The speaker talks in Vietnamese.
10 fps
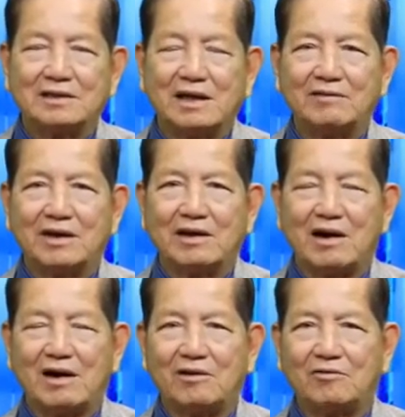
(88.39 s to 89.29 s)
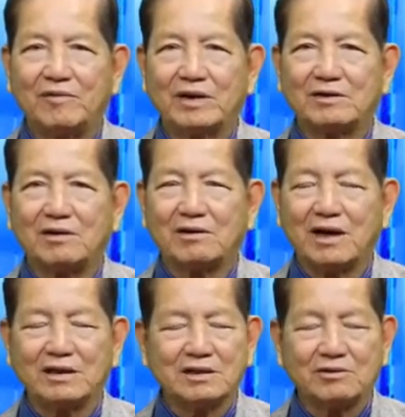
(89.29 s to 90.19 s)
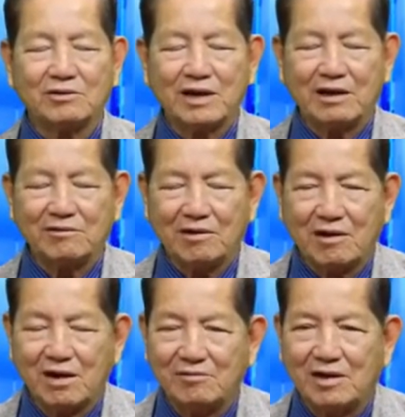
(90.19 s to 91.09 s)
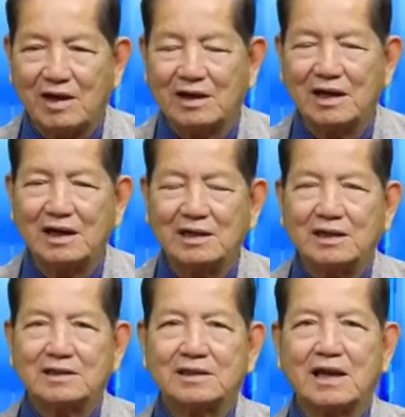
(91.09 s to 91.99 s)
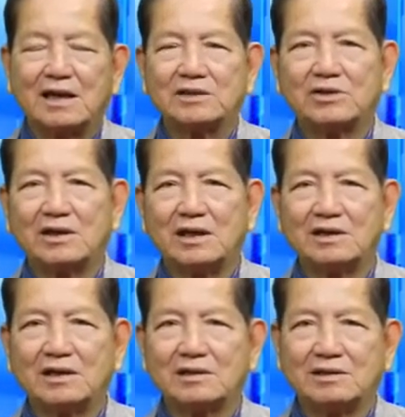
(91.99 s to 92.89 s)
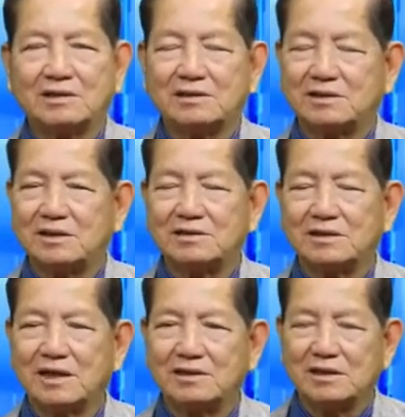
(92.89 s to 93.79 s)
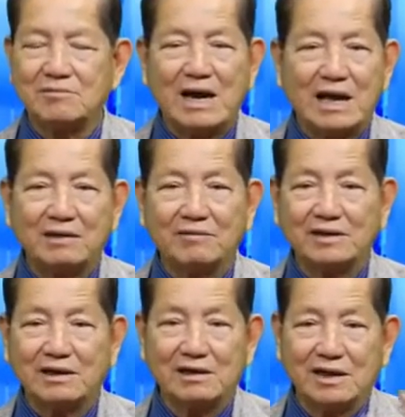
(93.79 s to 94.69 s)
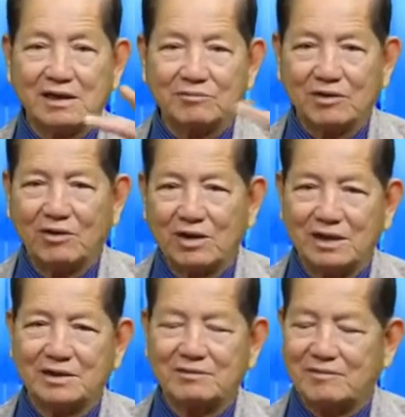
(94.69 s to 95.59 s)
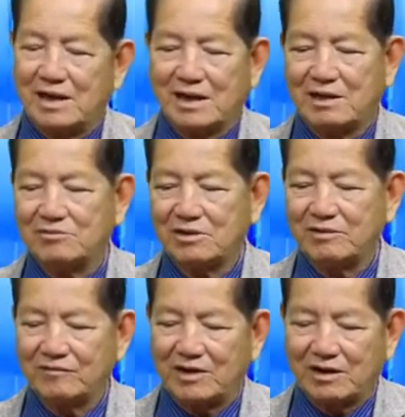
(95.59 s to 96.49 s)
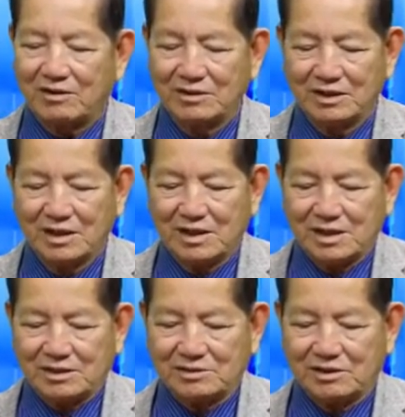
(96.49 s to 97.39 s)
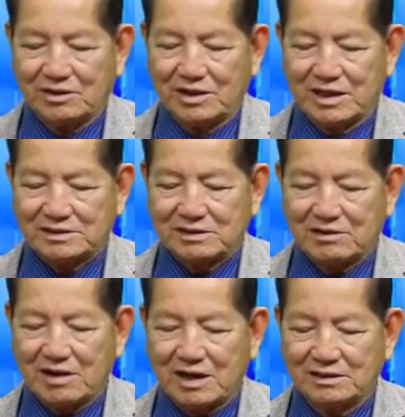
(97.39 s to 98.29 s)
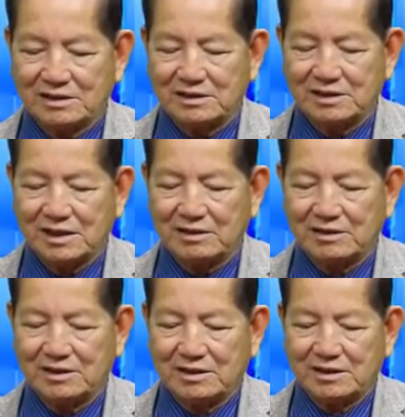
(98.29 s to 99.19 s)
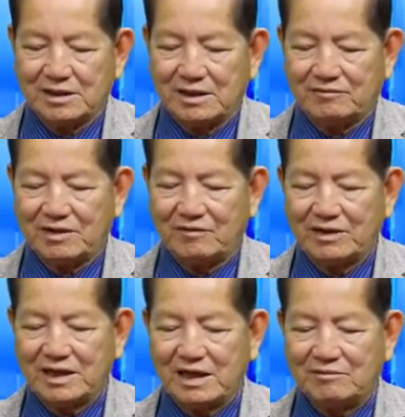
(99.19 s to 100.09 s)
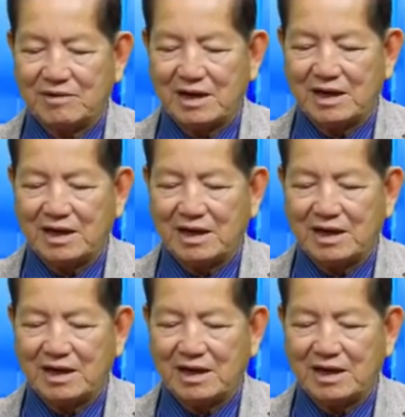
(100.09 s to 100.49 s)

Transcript: tại vì họ không biết có cách khôn khéo nào đó mà họ đã tăng lãi suất lên từ từ từ đến từ 3 đến 4% tăng gấp đôi lên mà không có bị phản đối rồi ờ, sau đó thì ờ, về vấn đề mà